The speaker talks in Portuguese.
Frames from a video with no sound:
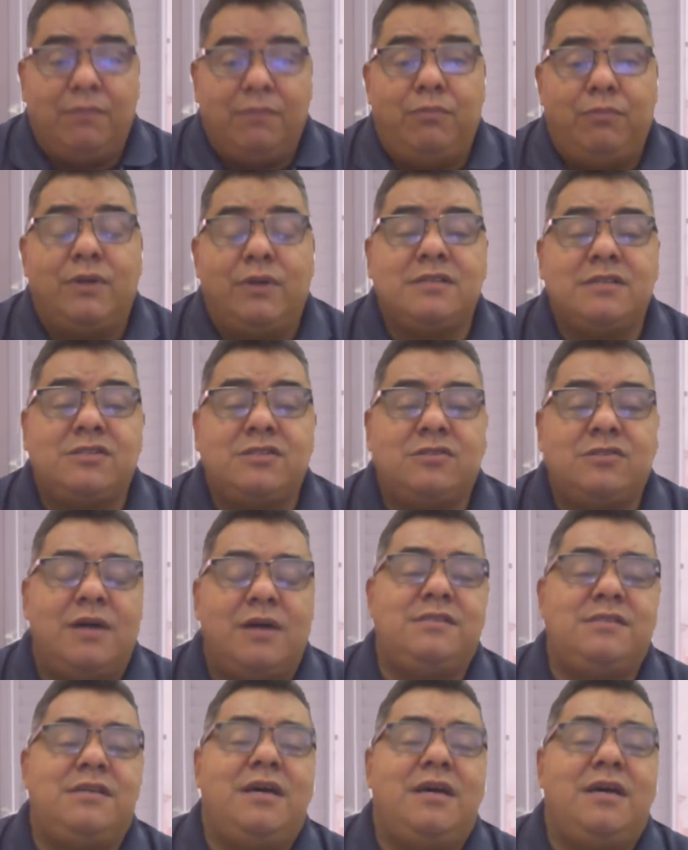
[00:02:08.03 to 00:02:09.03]
porque só
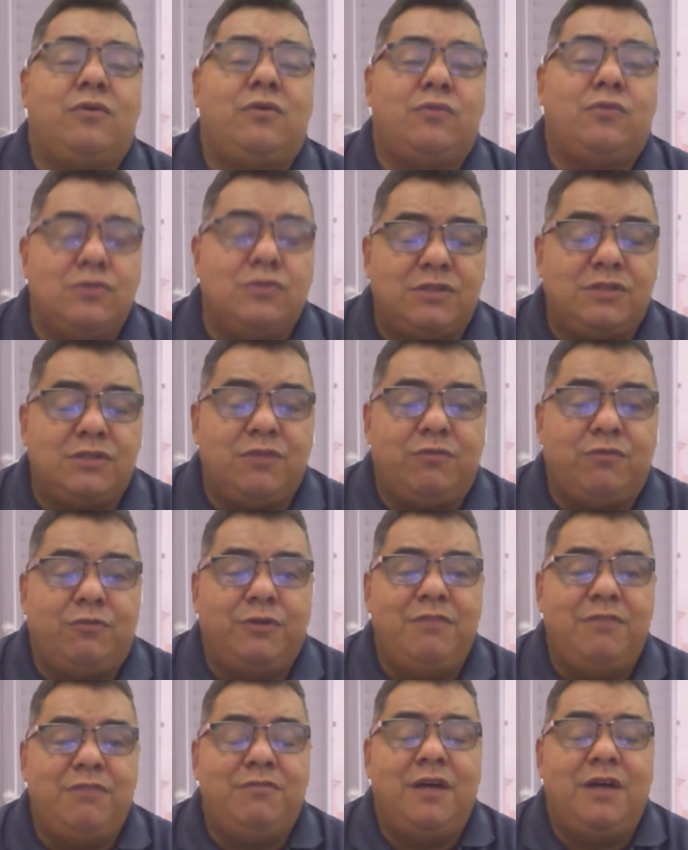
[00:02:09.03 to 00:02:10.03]
esse recurso que
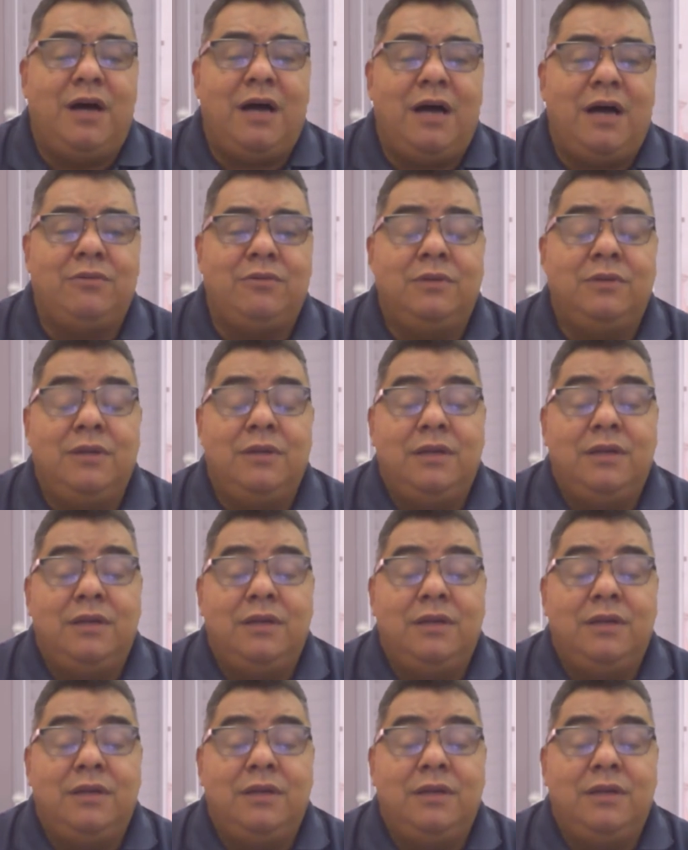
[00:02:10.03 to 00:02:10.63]
foi enviado,